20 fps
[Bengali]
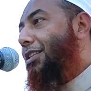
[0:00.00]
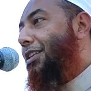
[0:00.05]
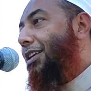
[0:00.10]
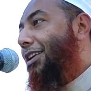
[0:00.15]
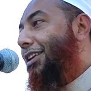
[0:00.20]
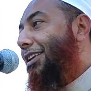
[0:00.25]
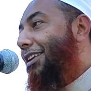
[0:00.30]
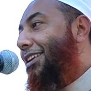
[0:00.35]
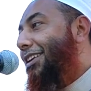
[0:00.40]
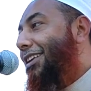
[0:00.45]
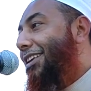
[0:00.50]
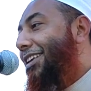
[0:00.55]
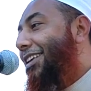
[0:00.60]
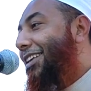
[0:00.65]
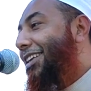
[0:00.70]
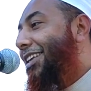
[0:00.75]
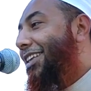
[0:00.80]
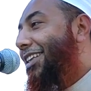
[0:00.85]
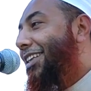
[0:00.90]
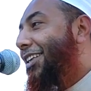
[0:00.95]
গেছেন
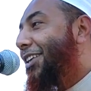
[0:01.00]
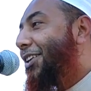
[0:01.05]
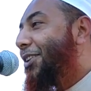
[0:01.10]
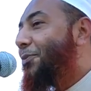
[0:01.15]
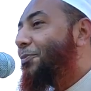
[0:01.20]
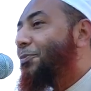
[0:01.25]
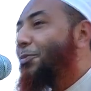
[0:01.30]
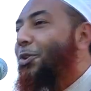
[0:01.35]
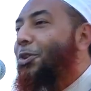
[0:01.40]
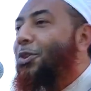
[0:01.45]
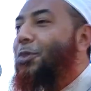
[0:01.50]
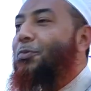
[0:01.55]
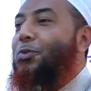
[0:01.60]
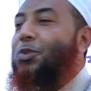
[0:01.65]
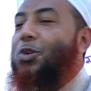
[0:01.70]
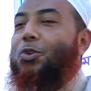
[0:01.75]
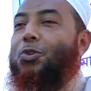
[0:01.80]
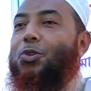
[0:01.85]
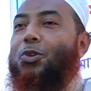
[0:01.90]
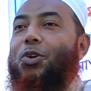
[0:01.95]
প্রথম
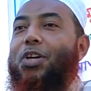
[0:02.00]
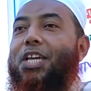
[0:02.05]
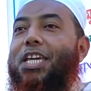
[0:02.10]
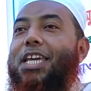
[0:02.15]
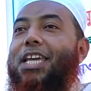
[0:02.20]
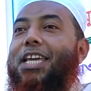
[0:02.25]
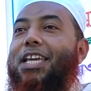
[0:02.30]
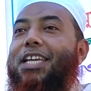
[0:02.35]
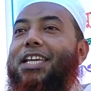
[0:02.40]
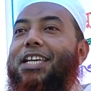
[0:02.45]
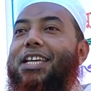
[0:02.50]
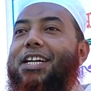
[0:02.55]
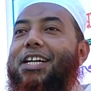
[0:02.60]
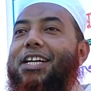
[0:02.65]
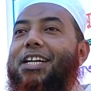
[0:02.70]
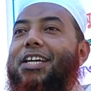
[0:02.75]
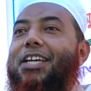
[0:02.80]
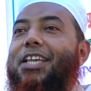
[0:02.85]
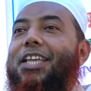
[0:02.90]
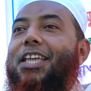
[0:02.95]
শর্ত কি
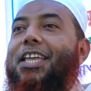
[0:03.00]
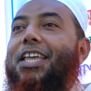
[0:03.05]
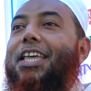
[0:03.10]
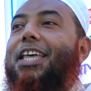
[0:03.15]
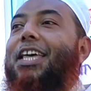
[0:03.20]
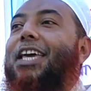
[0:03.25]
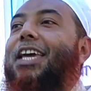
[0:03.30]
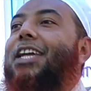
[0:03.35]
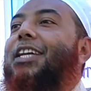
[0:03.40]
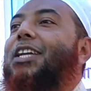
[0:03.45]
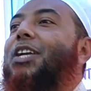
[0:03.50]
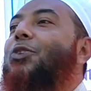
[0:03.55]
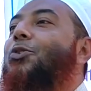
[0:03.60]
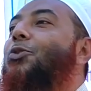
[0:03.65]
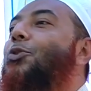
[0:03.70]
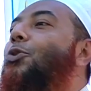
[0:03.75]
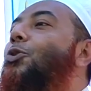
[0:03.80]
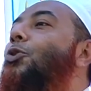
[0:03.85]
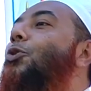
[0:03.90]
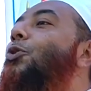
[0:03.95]
এটা
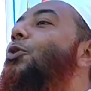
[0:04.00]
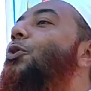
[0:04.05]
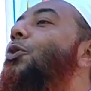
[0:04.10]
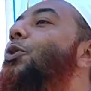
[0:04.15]
নতুন